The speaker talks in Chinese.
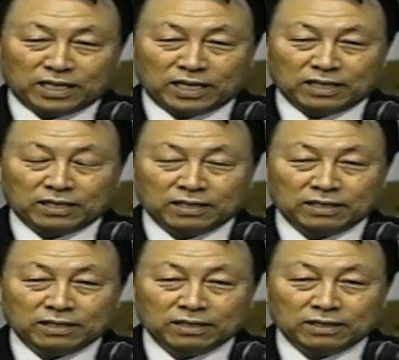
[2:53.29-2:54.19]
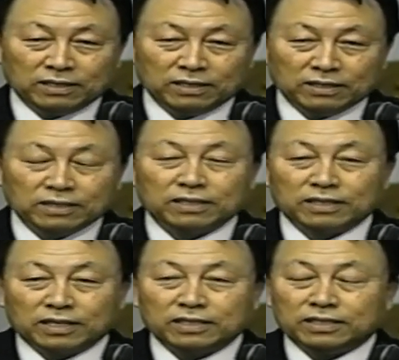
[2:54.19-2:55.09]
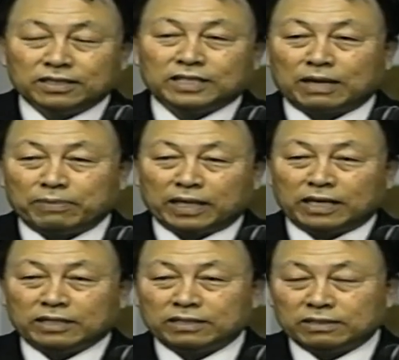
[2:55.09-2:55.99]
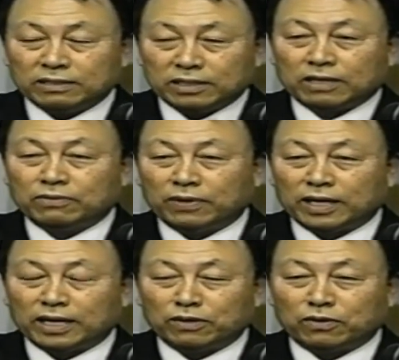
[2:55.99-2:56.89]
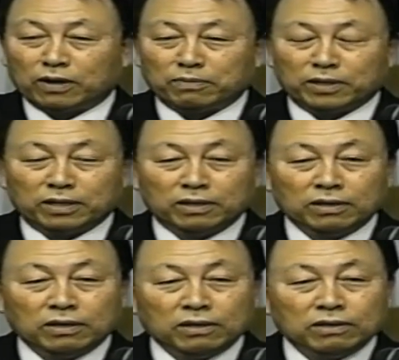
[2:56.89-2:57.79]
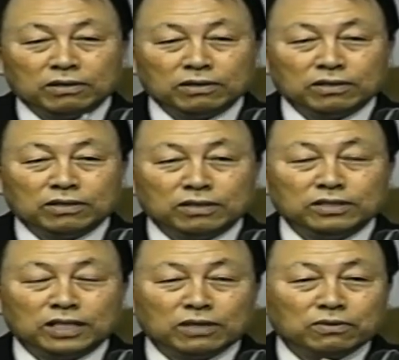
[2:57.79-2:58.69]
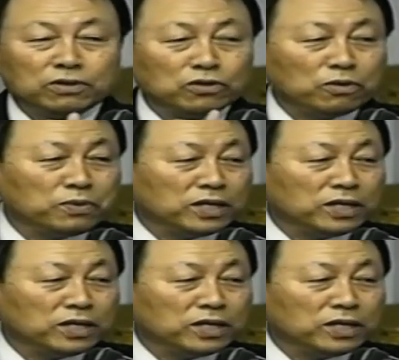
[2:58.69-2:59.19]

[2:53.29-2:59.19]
我们心里想起来的，说明我们心里都带着这方面的罪恶。